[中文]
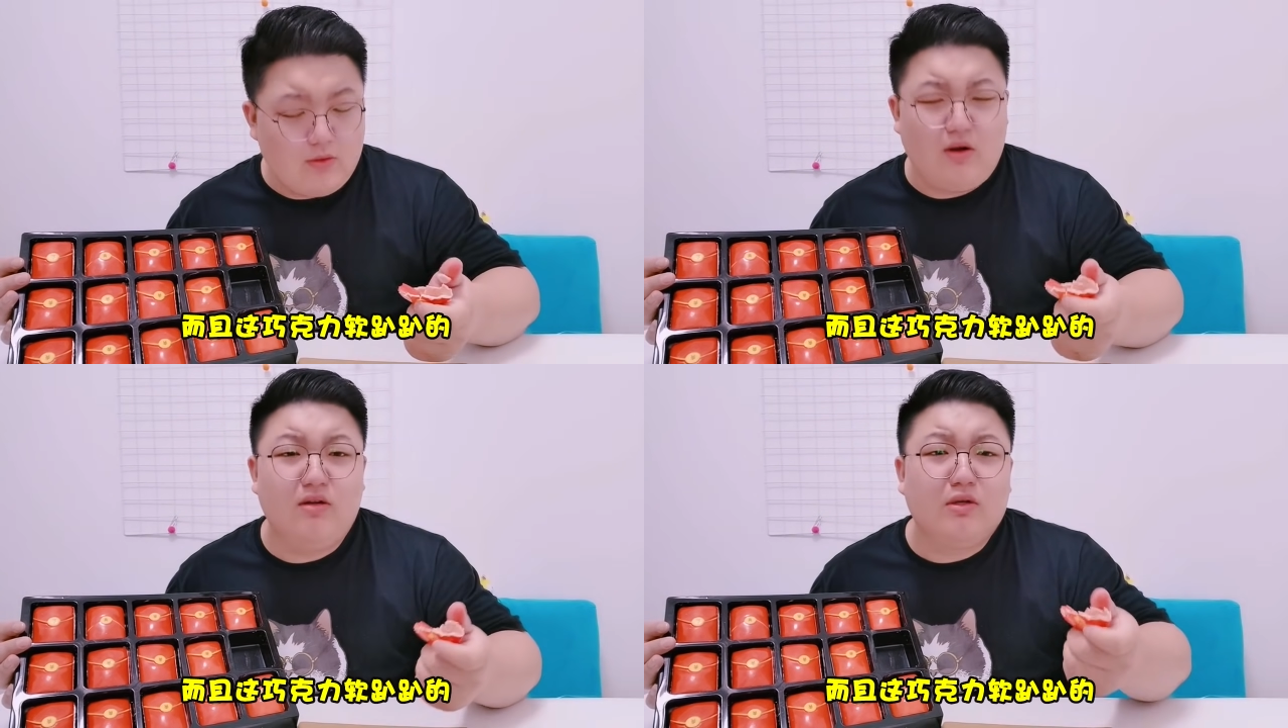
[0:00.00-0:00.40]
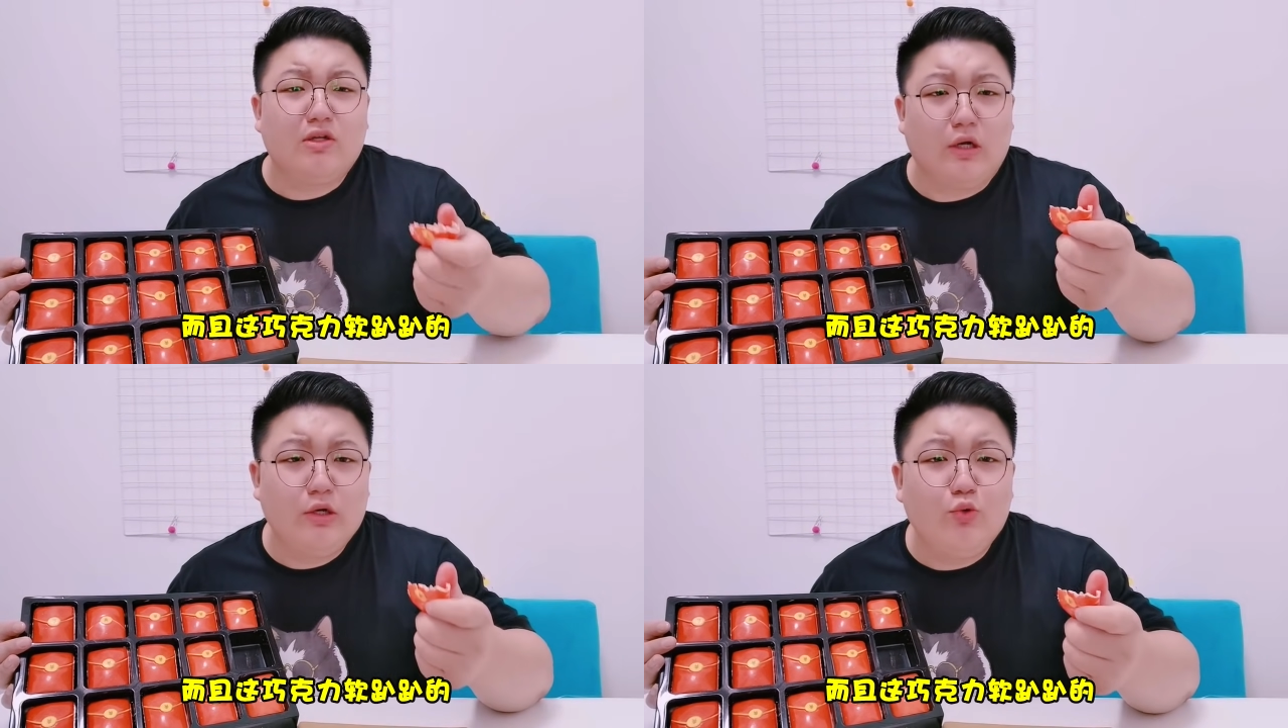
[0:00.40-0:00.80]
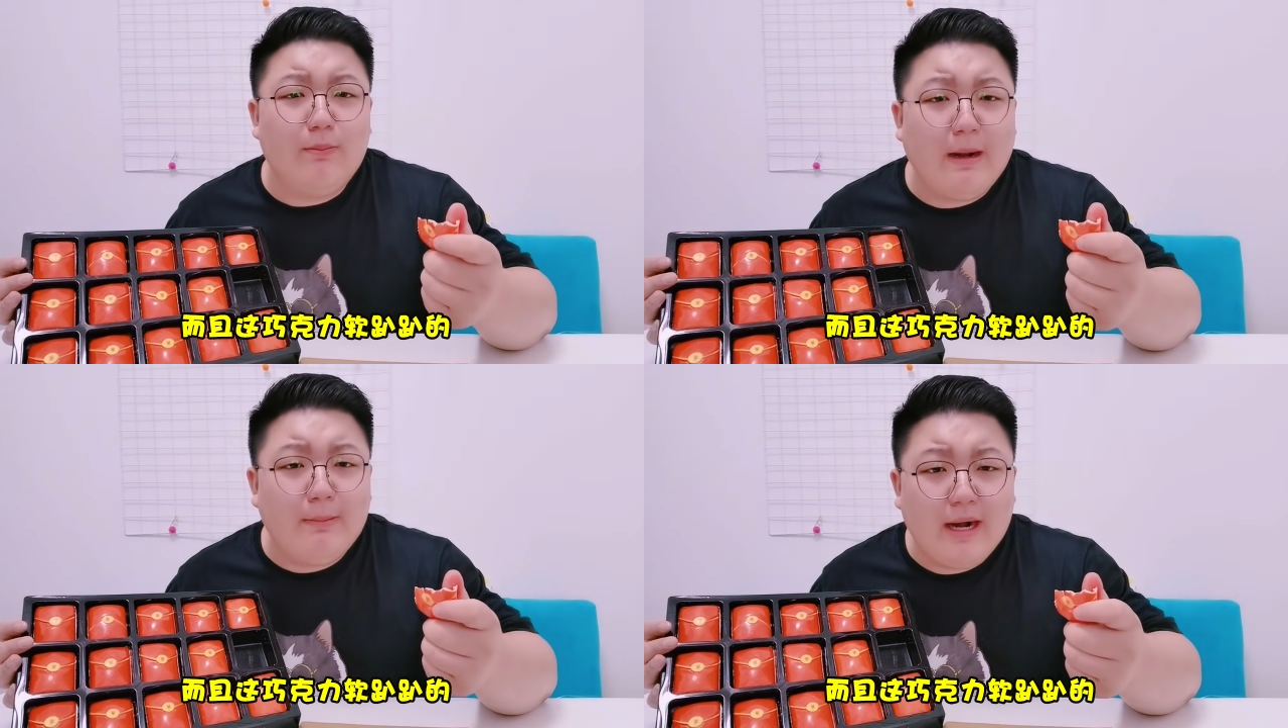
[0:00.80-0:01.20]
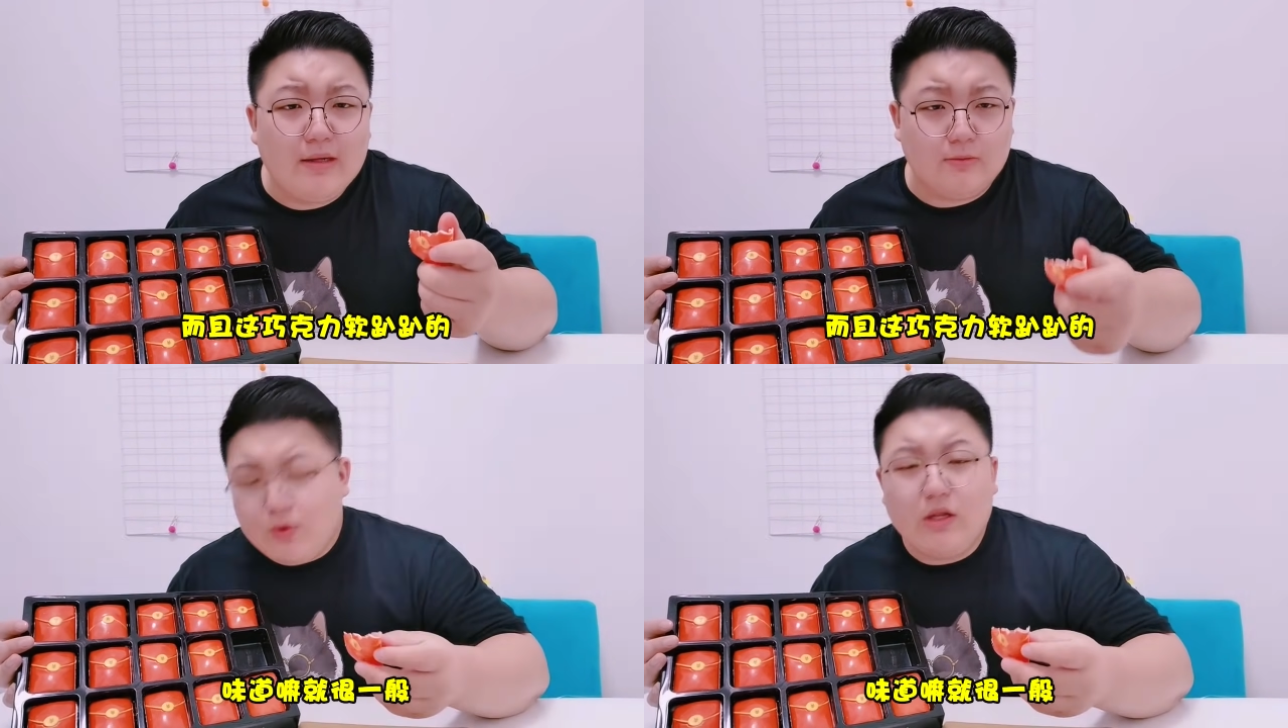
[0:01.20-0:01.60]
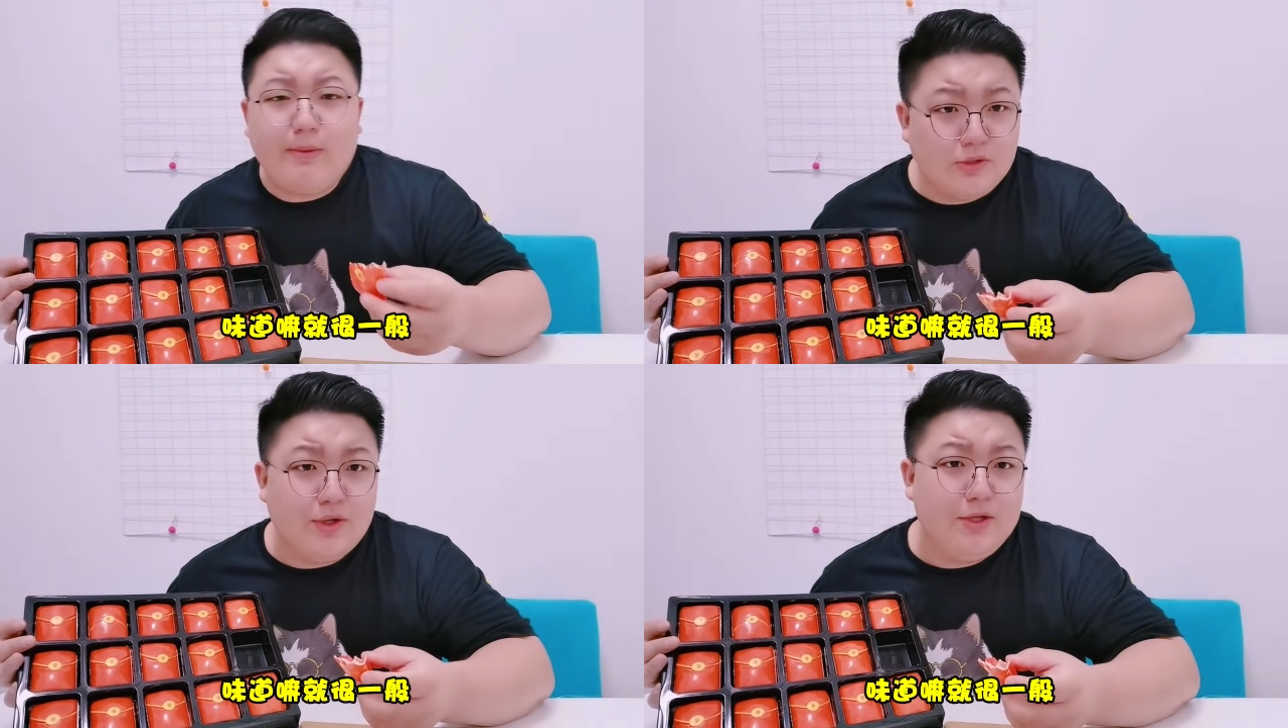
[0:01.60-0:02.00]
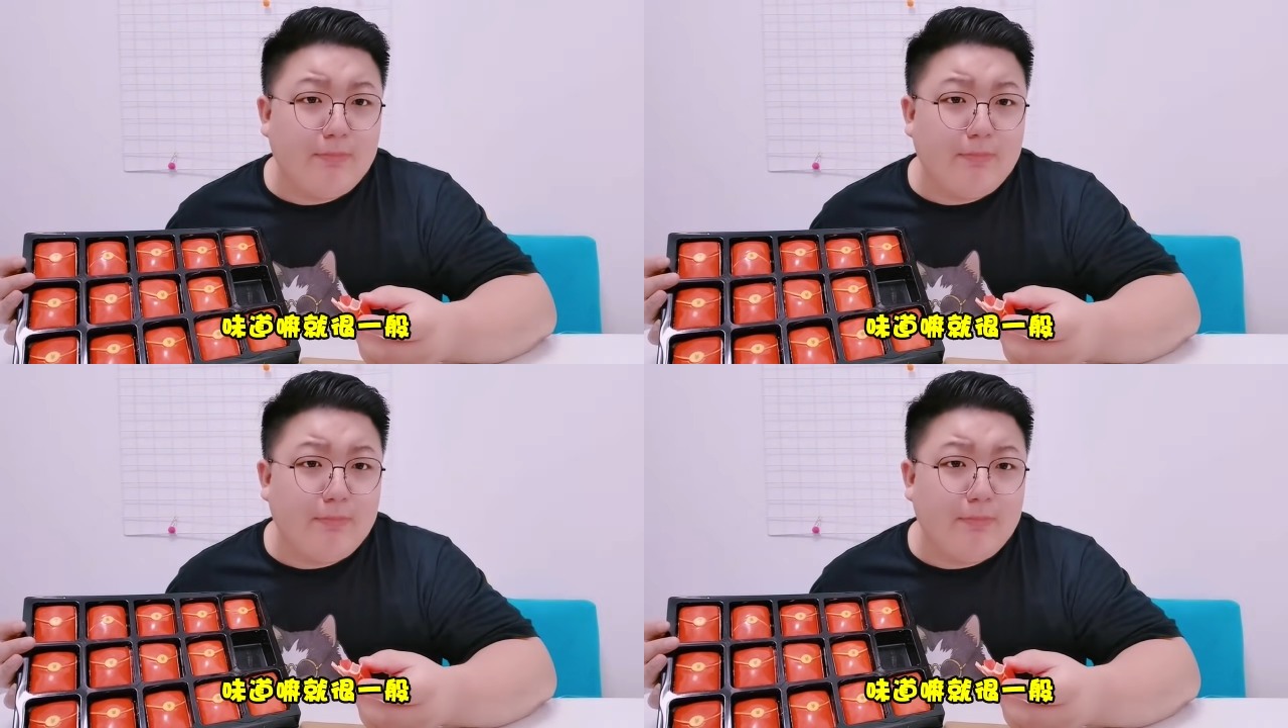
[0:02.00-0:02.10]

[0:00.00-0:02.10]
而且这巧克力软趴趴的，味道嘛就很一